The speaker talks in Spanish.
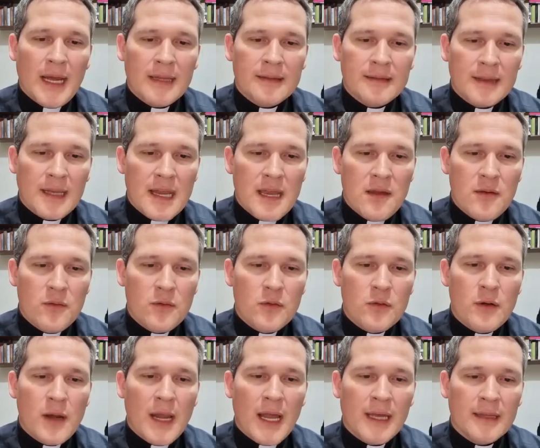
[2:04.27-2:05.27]
las
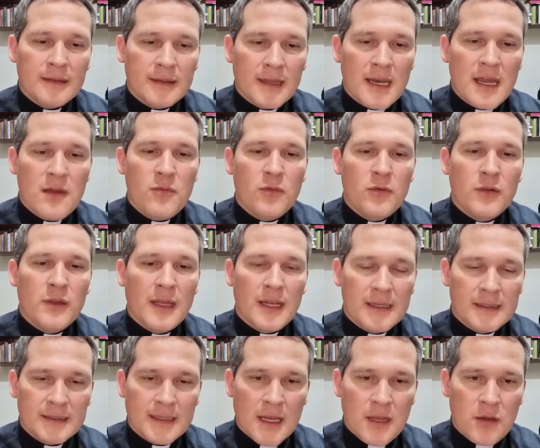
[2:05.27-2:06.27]
tribus, las tribus
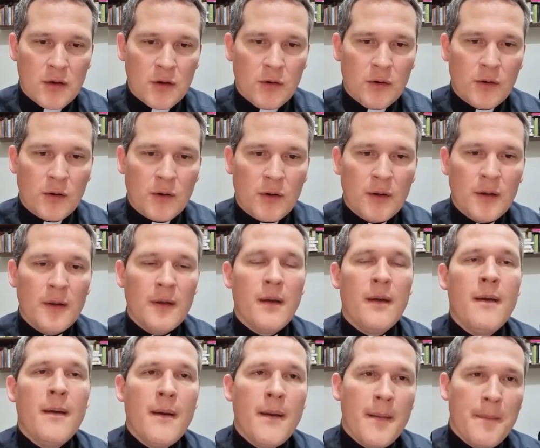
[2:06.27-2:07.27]
del Señor.
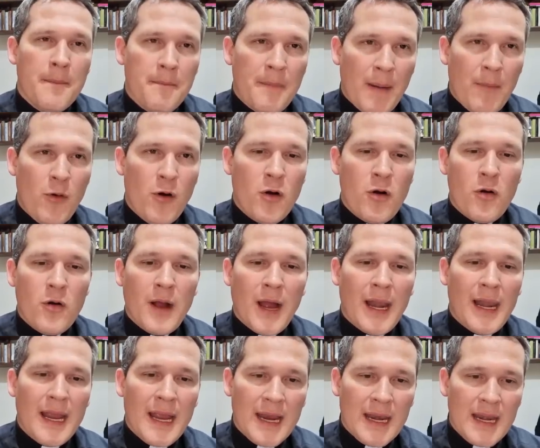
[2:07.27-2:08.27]
Vamos con
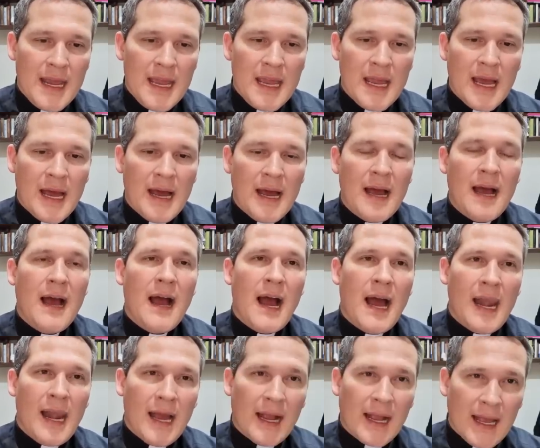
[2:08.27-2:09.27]
alegría
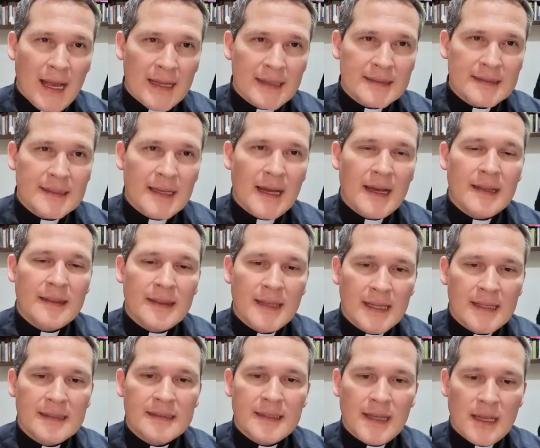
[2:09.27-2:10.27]
a la casa
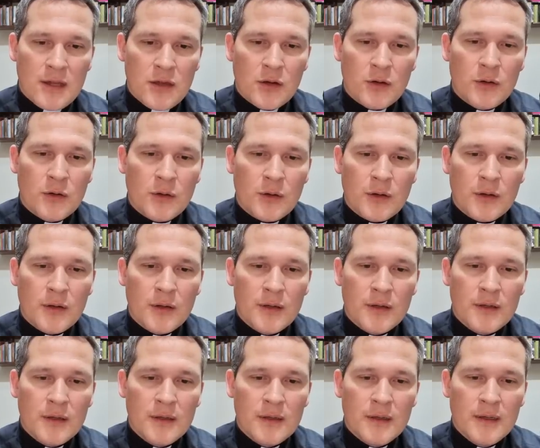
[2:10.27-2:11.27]
del Señor.
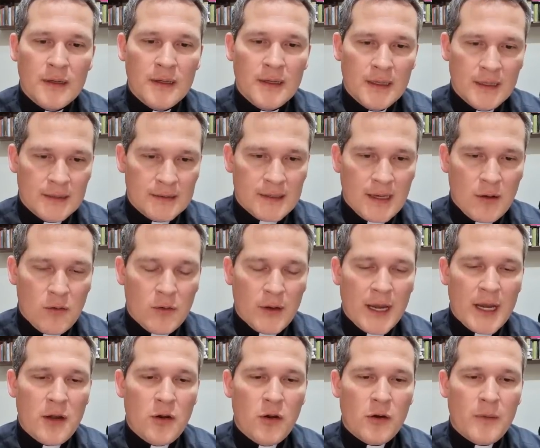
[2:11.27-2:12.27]
Según
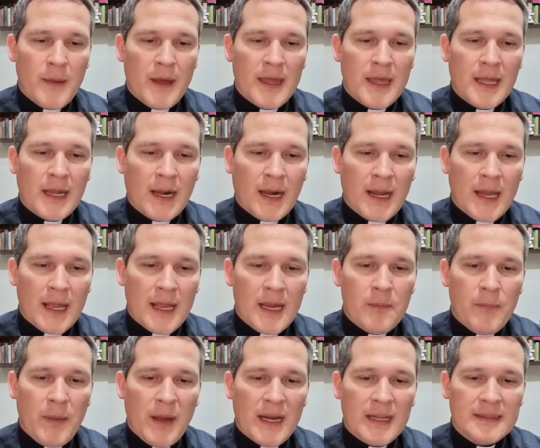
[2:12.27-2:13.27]
es norma de
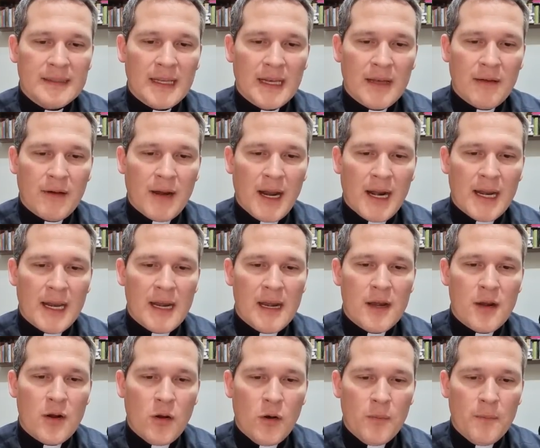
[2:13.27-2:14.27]
Israel para celebrar
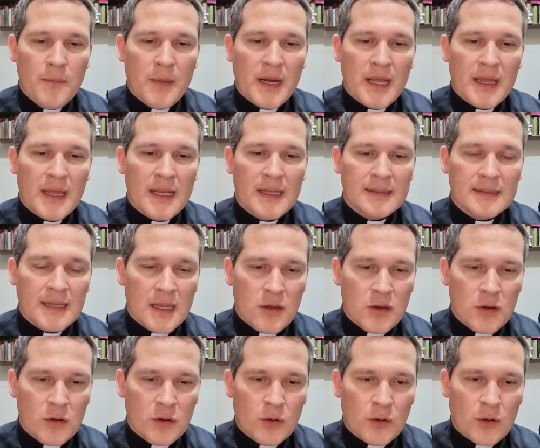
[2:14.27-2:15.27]
el nombre del
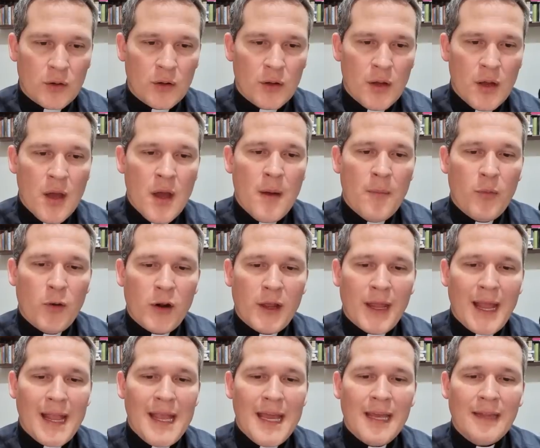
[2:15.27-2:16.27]
Señor,
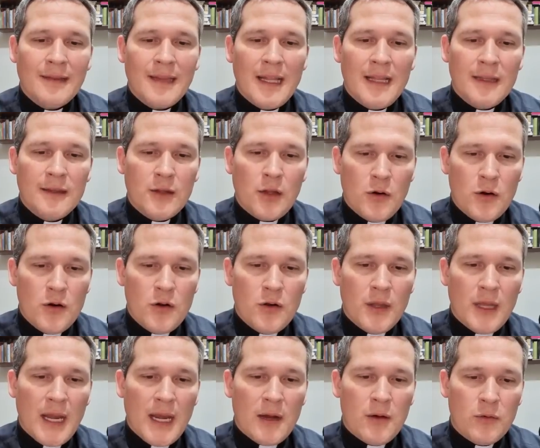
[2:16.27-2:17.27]
porque allí está el trono
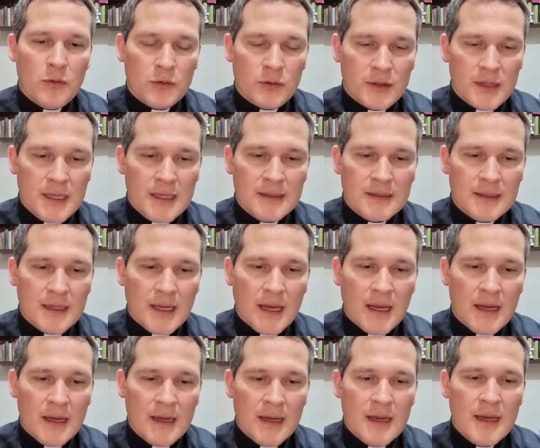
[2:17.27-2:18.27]
de la
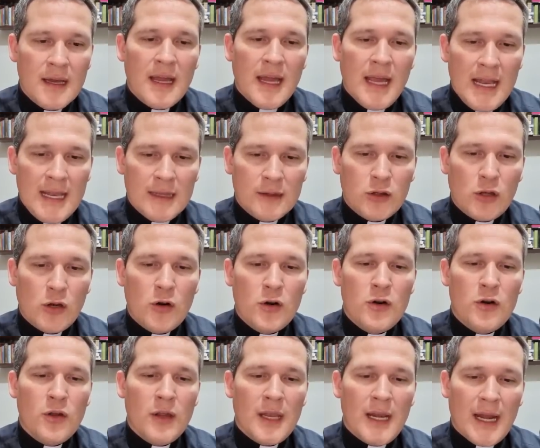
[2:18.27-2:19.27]
justicia, el
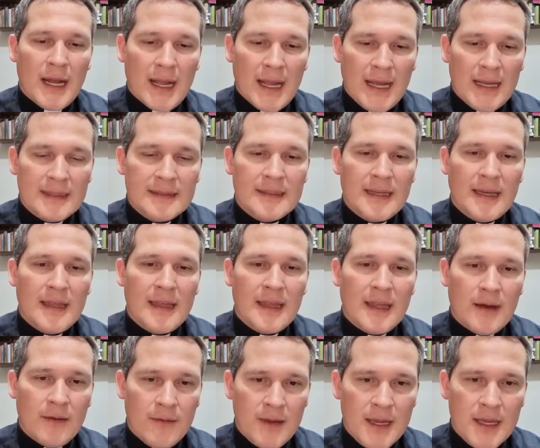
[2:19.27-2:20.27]
trono de la casa de
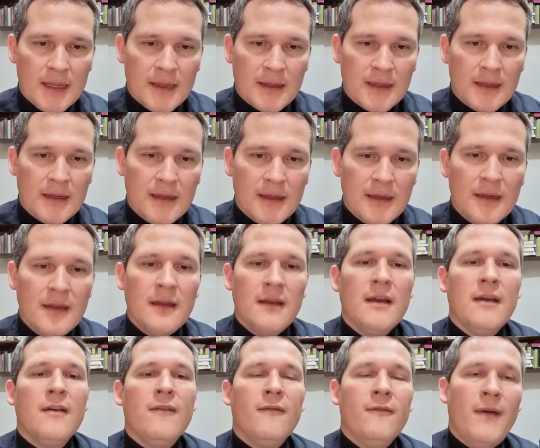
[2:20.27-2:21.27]
David.
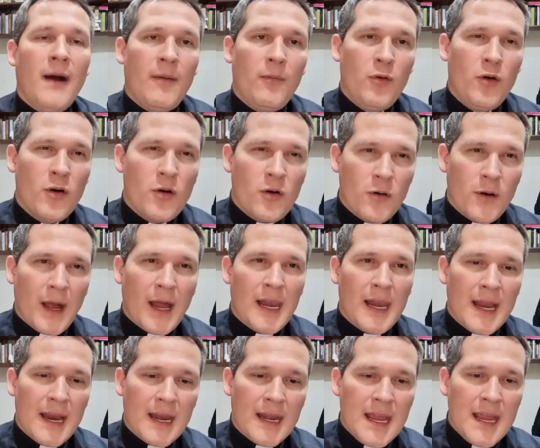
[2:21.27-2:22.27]
Vamos con
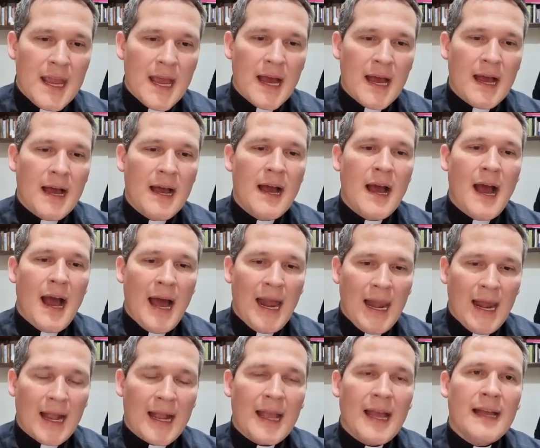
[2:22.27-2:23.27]
alegría a
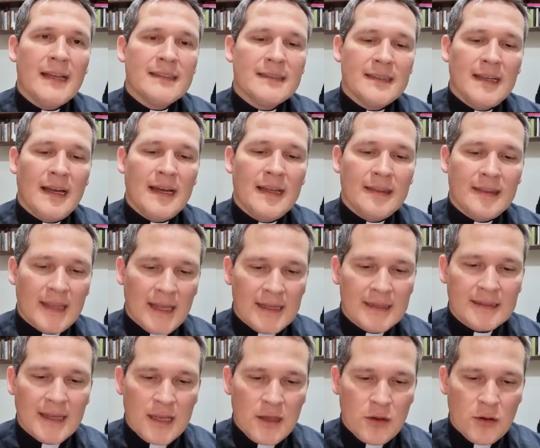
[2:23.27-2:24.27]
la casa del
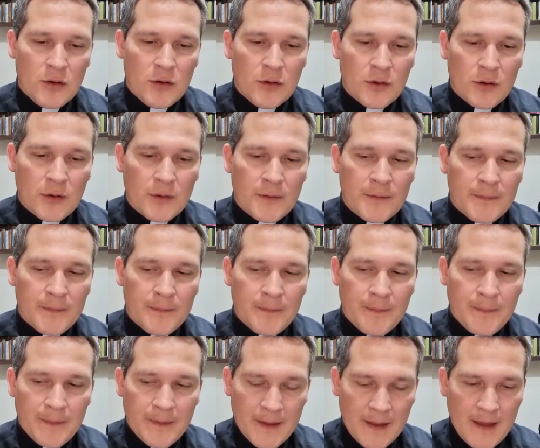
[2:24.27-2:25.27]
Señor.
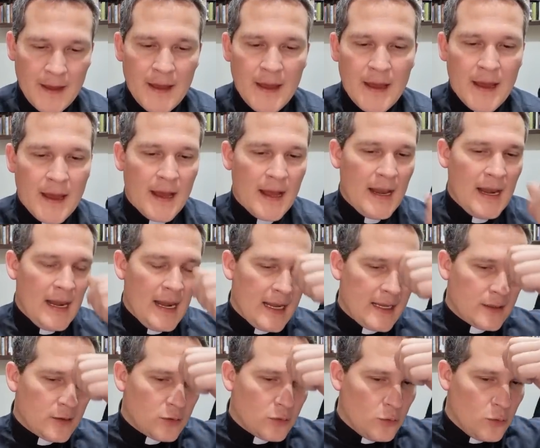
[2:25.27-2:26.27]

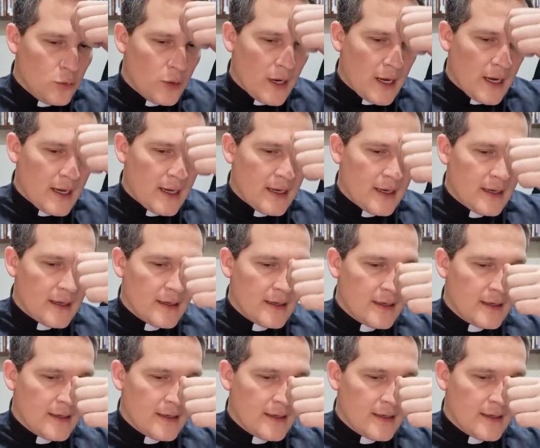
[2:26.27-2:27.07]
Lectura